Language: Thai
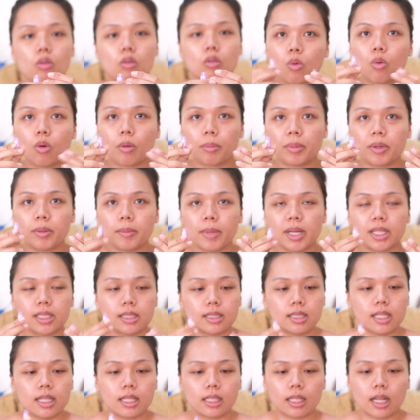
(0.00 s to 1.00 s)
ขวดเป็นพลาส
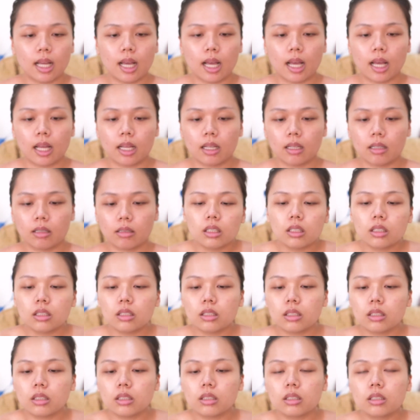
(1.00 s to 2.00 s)
ติกนะคะ
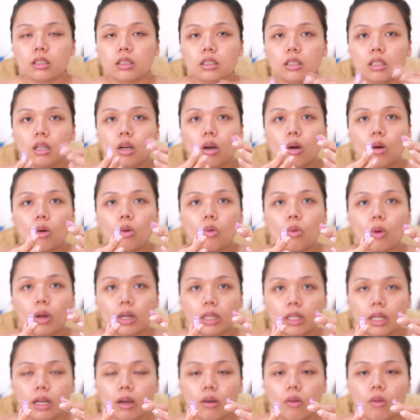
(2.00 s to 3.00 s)
คือขวด
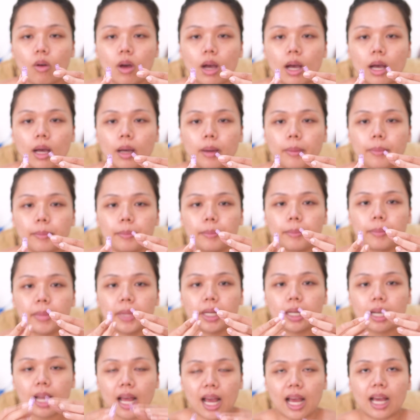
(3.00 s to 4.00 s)
เขาอ่ะ
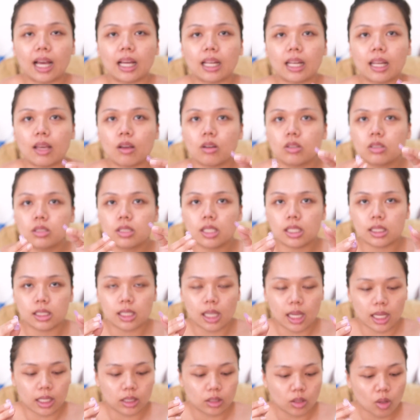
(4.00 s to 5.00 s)
มันหักแล้วจะ
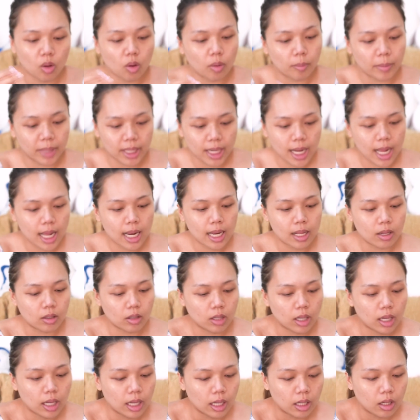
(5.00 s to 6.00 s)
ใช้ต่อไม่ได้แล้ว
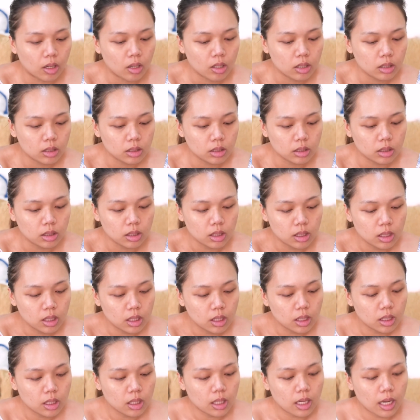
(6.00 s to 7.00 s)
นะคะก็คือ
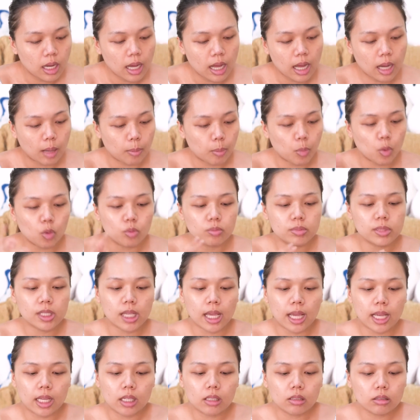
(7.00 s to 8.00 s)
หักปุ๊บ
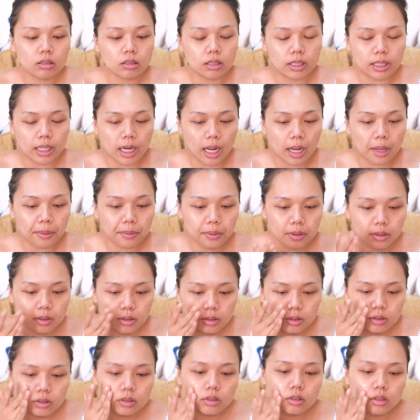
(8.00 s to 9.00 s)
ใช้เลยนะ
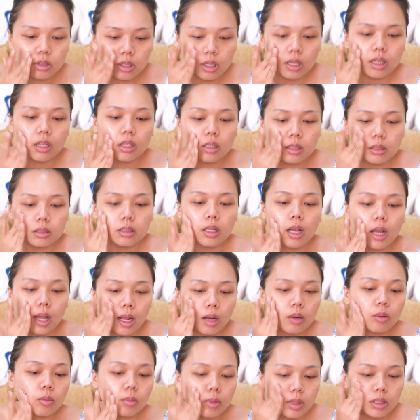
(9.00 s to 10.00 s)
อ่ะทา
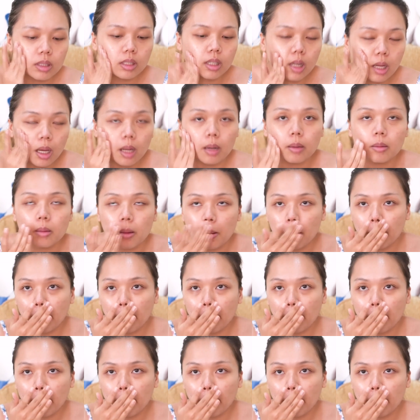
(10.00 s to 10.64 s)
ลงไปเลยแล้วกัน